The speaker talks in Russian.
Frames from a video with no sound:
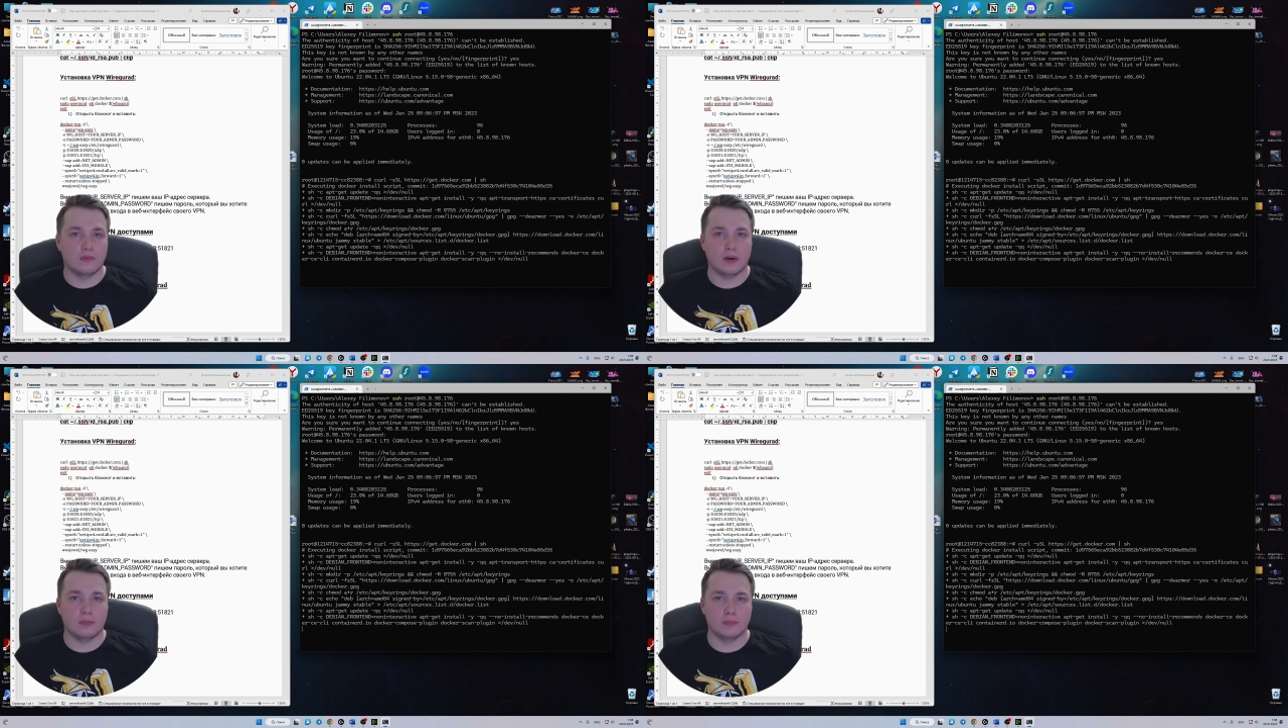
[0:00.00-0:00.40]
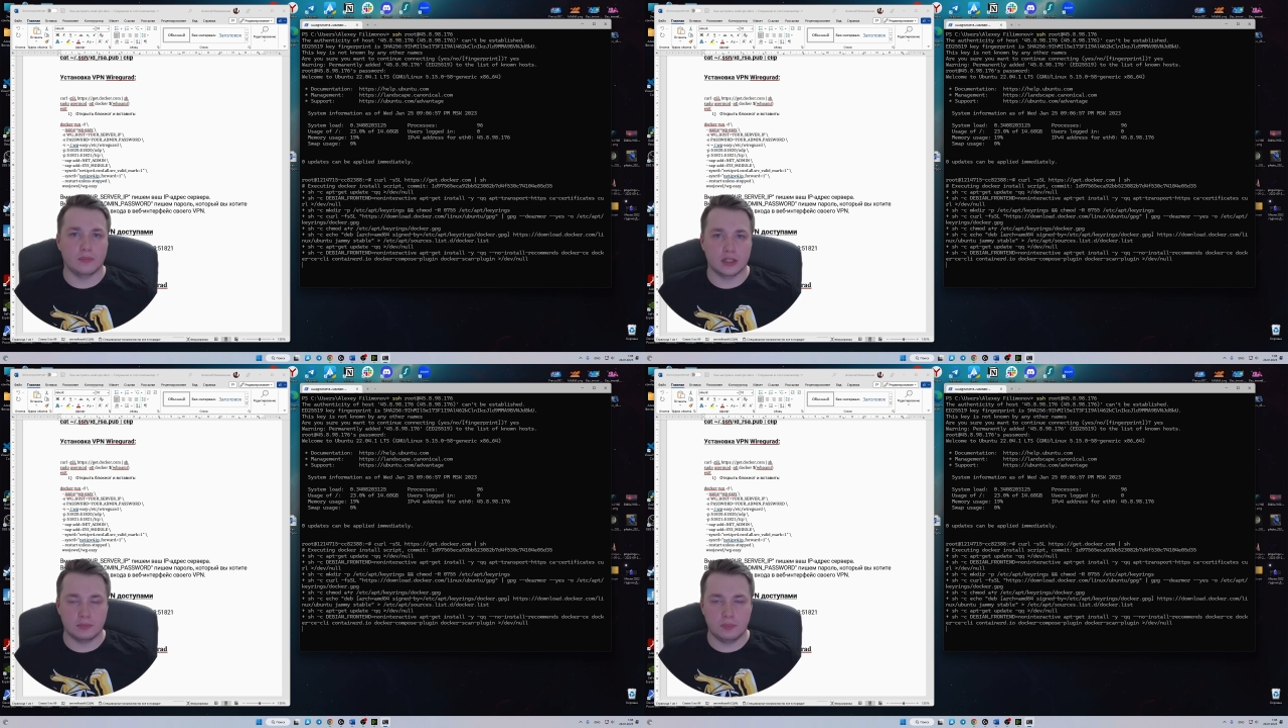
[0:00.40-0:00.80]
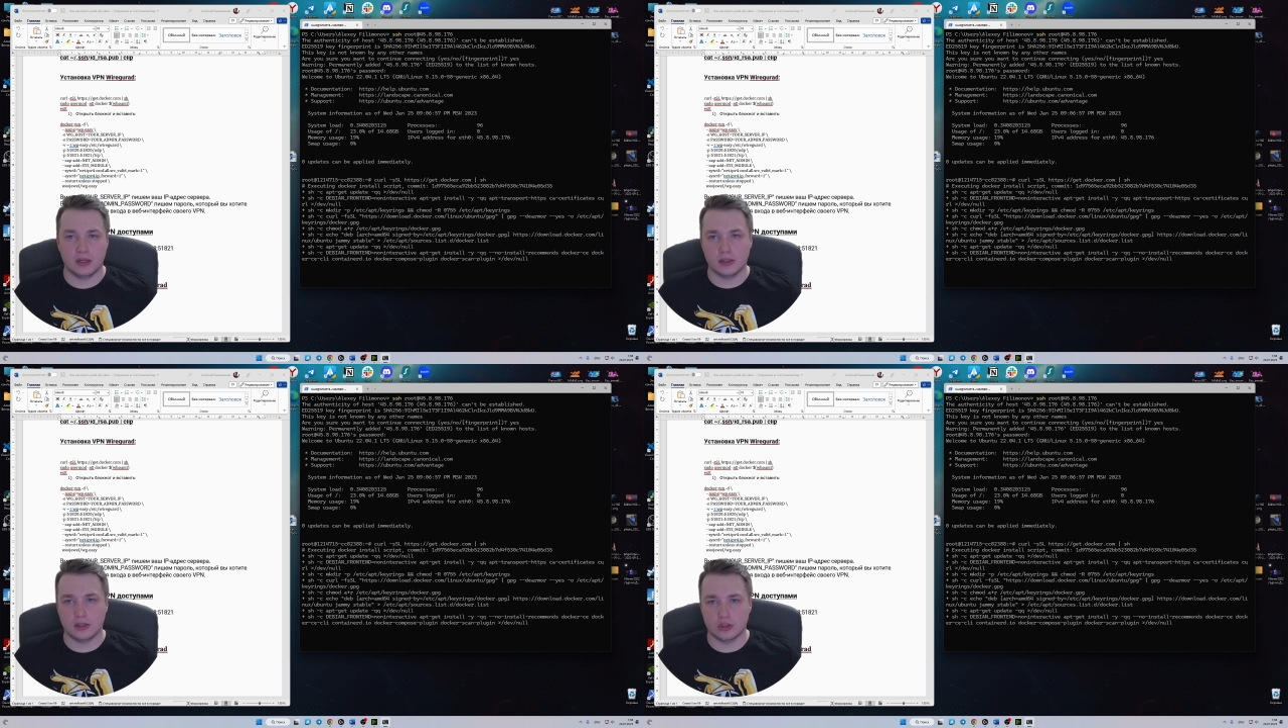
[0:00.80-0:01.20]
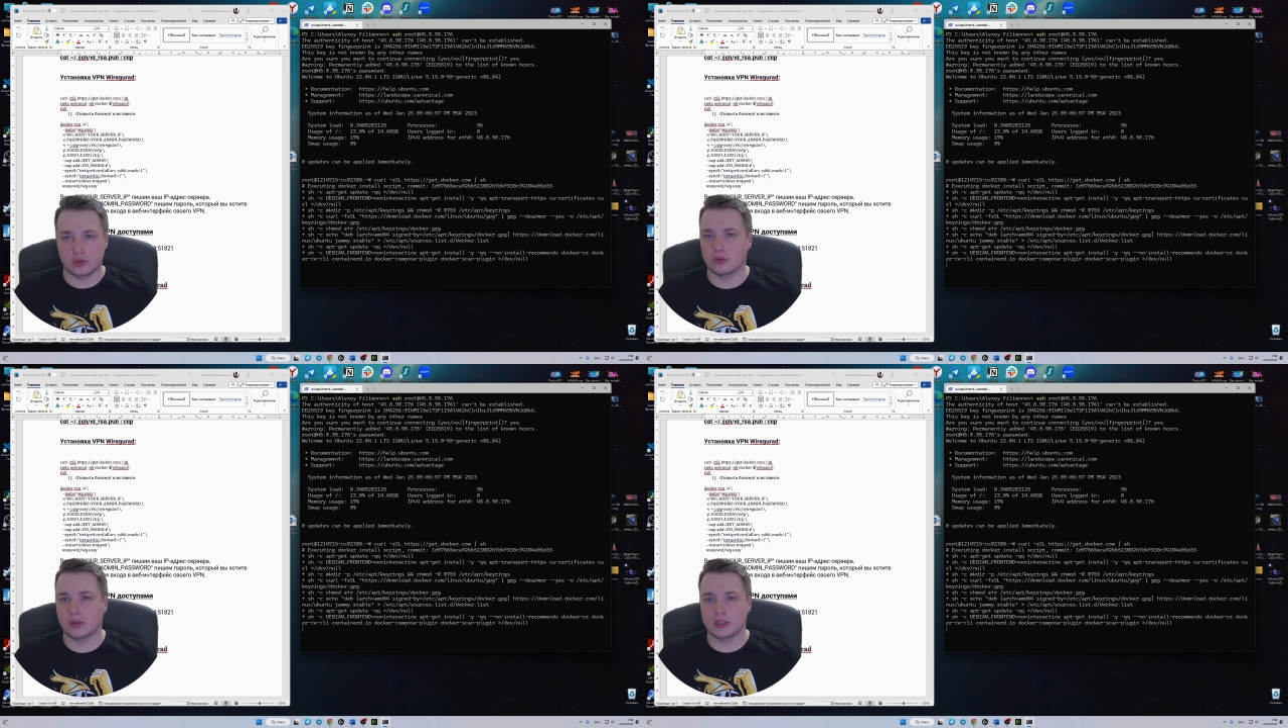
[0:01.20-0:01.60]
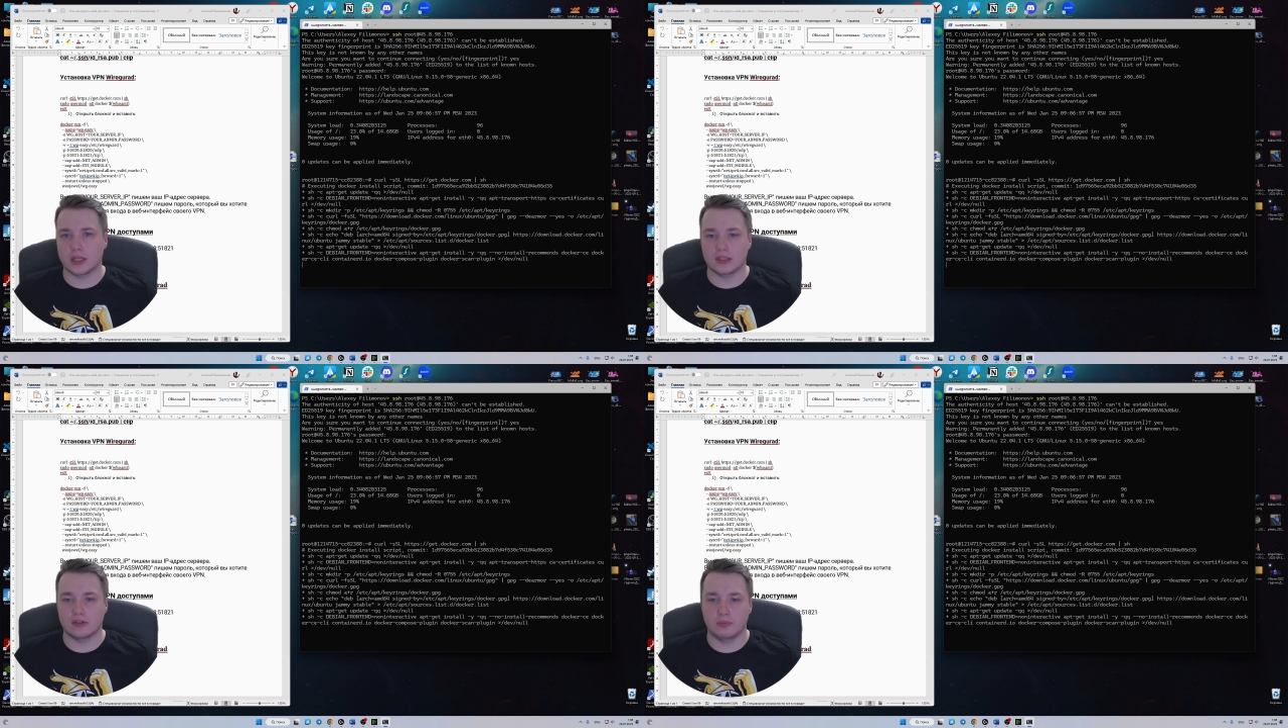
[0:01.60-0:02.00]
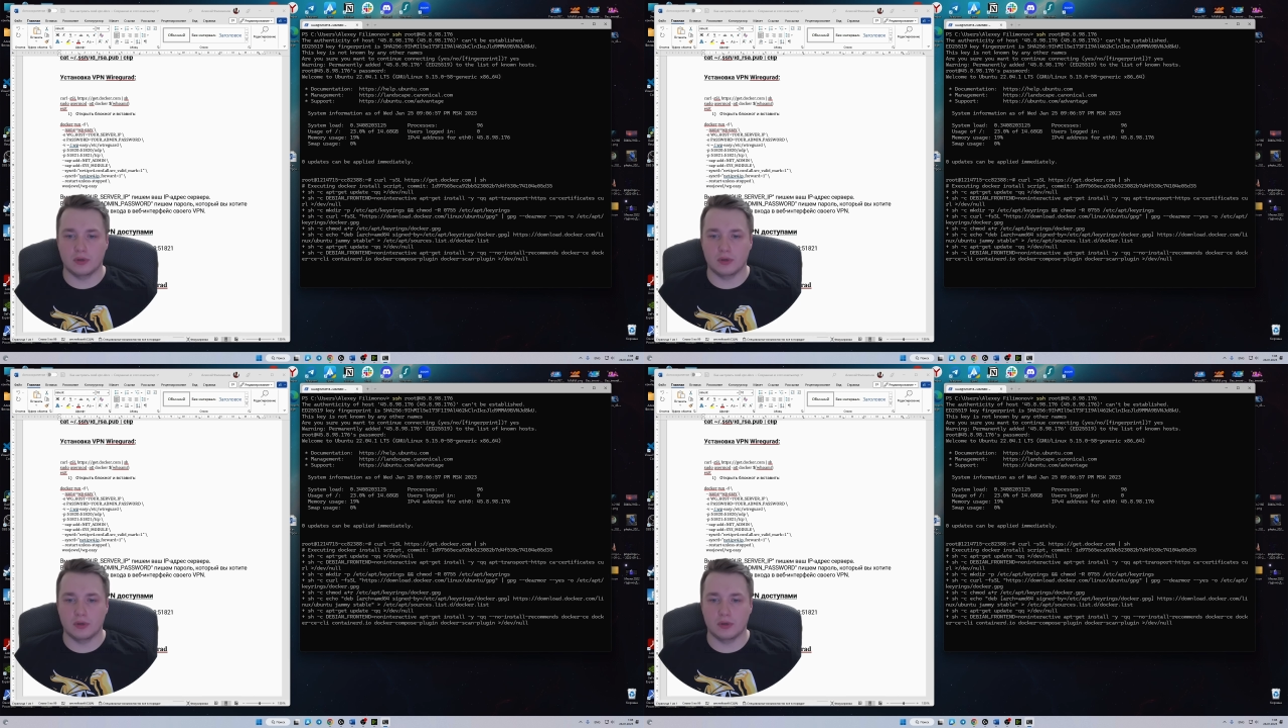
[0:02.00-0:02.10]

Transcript: вам экспертно что-то рассказывать.